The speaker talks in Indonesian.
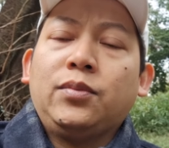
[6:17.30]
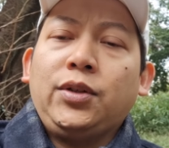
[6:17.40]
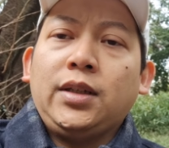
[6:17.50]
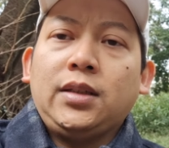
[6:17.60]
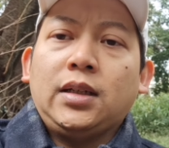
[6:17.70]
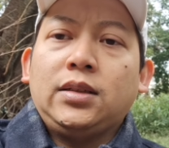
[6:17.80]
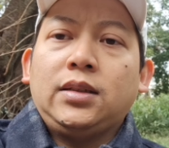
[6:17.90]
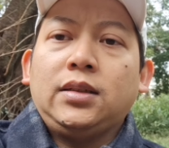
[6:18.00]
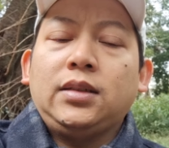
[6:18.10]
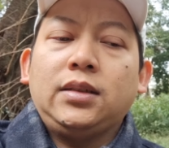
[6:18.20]
mungkin
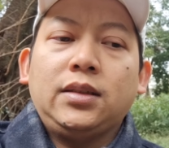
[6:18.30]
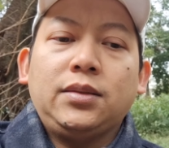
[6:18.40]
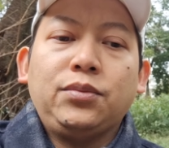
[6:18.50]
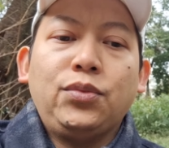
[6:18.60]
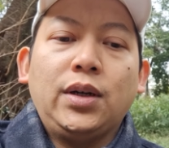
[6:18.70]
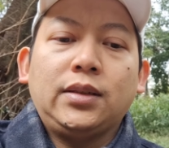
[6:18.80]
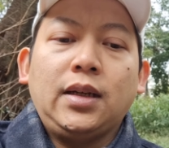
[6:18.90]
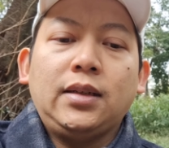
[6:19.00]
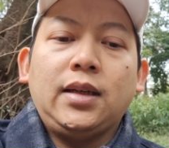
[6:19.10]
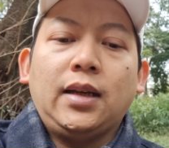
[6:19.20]
kalau buat
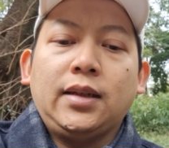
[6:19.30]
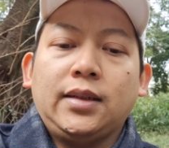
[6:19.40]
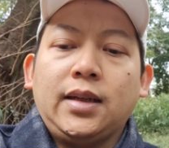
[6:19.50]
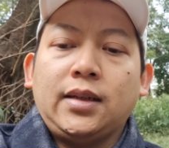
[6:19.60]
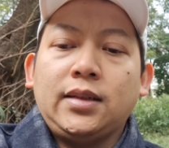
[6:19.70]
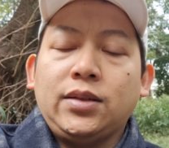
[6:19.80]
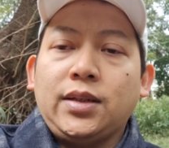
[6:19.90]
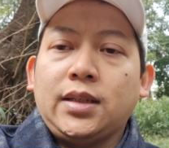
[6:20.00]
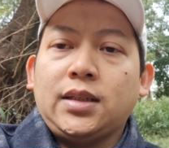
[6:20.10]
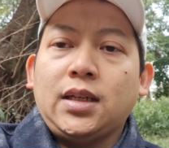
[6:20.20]
kalian yang dari
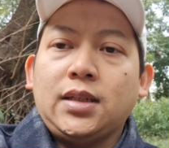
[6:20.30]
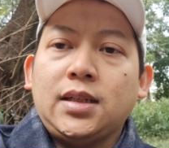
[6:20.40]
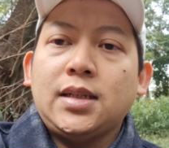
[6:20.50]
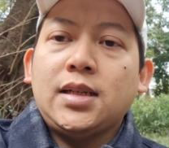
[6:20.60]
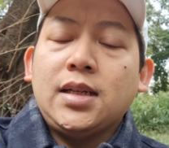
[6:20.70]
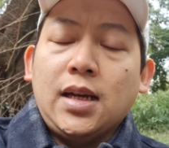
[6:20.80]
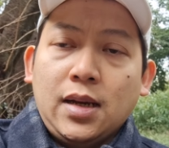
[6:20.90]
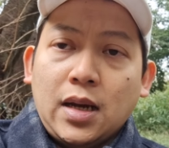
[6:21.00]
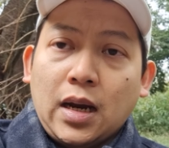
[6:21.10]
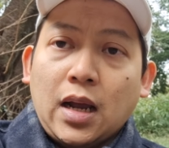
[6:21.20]
Indonesia
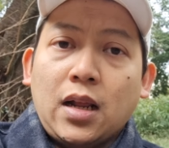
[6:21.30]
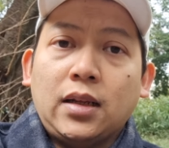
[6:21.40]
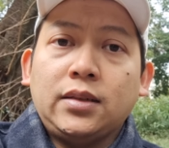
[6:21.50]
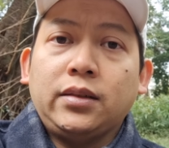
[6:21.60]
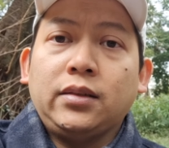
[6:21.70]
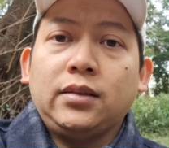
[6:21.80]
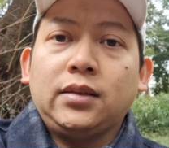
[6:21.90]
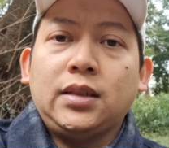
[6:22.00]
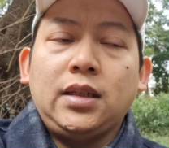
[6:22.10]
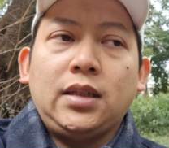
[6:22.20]
akan
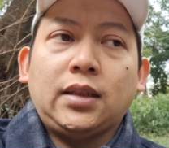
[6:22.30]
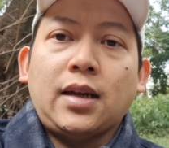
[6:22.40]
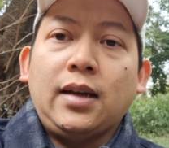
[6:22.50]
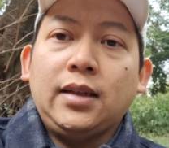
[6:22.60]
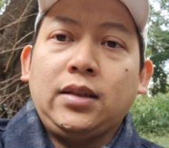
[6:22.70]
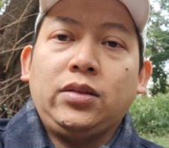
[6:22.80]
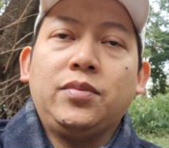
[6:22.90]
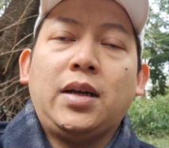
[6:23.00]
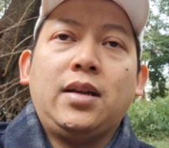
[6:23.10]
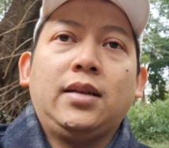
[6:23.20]
sedikit kaget gitu
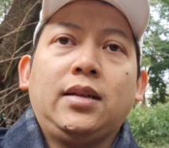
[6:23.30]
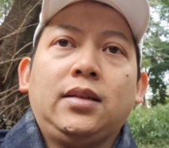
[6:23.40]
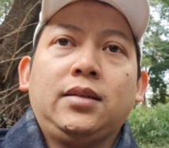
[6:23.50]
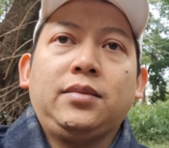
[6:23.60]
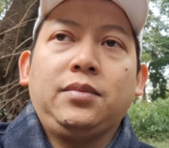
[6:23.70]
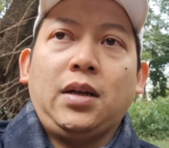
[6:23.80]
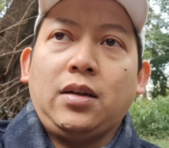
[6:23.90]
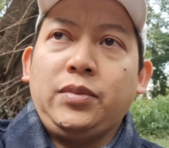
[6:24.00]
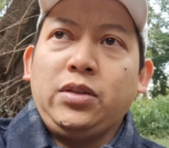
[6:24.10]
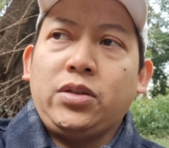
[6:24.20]
badannya
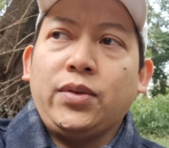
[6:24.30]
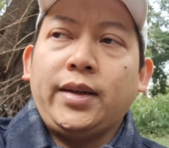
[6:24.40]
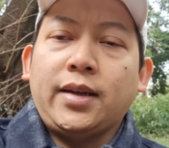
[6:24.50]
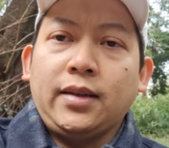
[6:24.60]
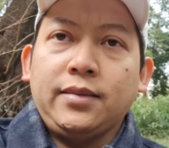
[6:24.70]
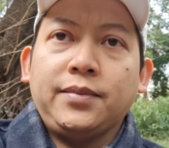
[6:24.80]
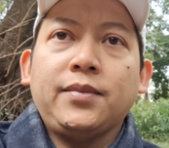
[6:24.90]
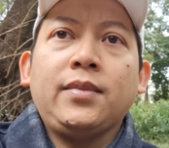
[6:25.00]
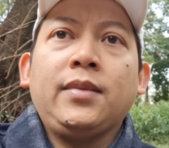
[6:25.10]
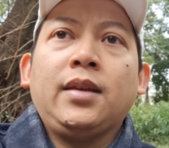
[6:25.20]
akan menyesuaikan
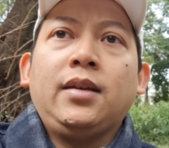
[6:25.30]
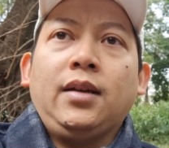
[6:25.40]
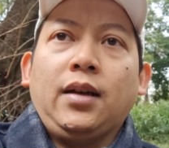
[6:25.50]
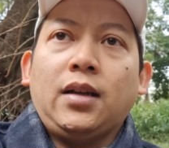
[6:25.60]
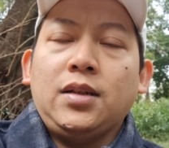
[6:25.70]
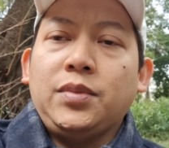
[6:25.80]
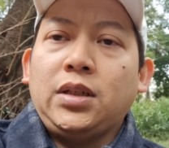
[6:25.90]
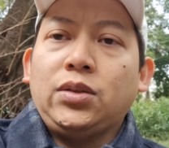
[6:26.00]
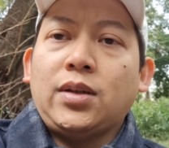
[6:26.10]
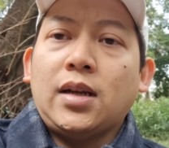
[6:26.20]
karena
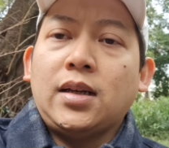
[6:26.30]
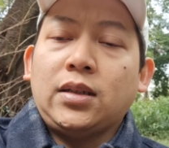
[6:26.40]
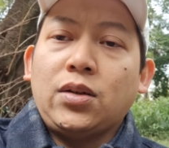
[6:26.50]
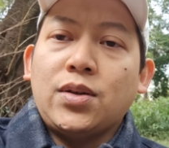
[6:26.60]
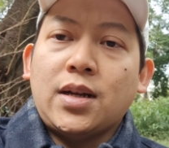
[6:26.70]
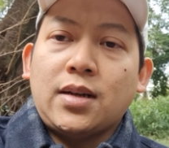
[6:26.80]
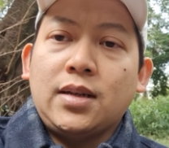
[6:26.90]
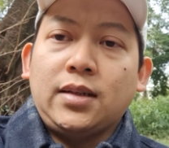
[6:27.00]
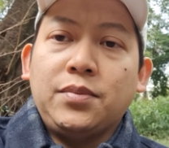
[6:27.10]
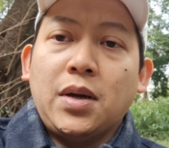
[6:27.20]
begitu kalian keluar
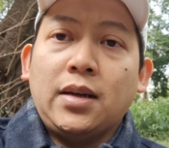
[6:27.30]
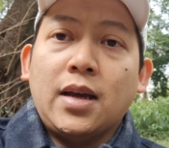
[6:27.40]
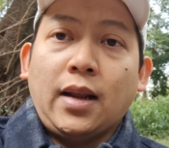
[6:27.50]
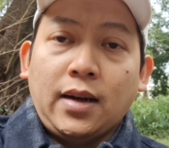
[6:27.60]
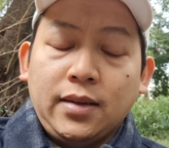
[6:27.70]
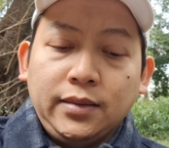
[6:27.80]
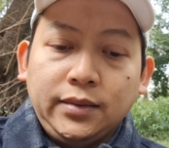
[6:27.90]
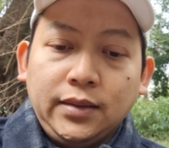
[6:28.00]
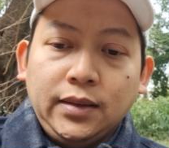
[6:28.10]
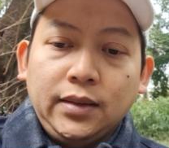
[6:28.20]
dari bandara
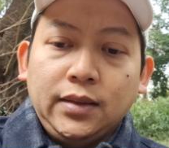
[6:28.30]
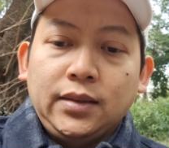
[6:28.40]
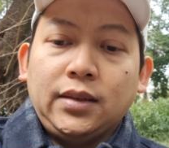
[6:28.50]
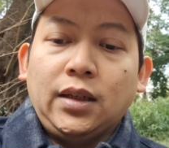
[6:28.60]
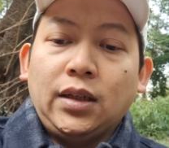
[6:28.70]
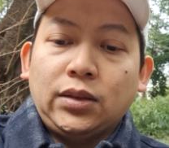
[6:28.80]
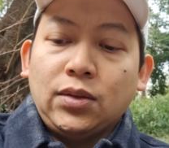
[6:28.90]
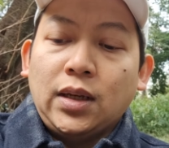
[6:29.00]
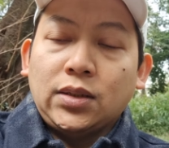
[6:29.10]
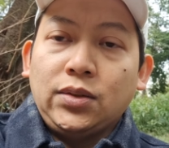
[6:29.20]
itu
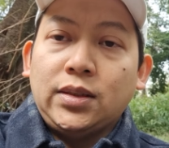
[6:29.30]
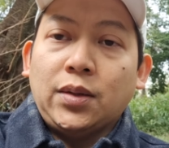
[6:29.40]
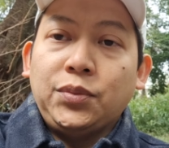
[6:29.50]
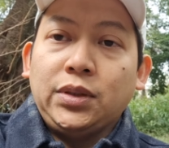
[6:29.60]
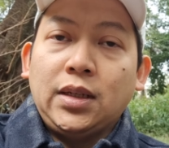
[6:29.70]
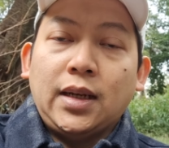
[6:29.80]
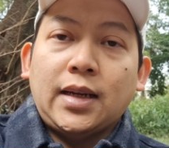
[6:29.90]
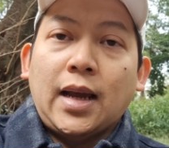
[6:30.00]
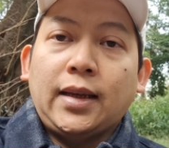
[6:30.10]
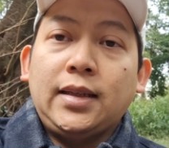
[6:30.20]
langsung disambut
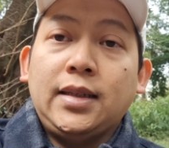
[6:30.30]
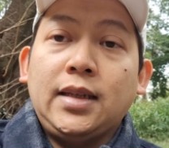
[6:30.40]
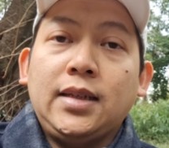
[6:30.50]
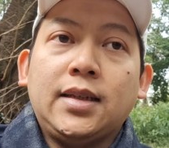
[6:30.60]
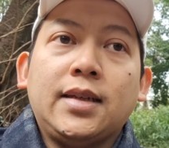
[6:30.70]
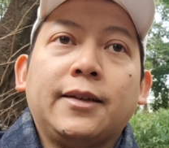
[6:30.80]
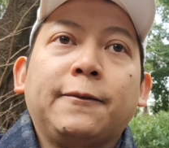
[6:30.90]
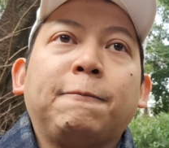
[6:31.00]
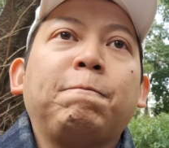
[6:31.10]
dengan angin dinginnya ya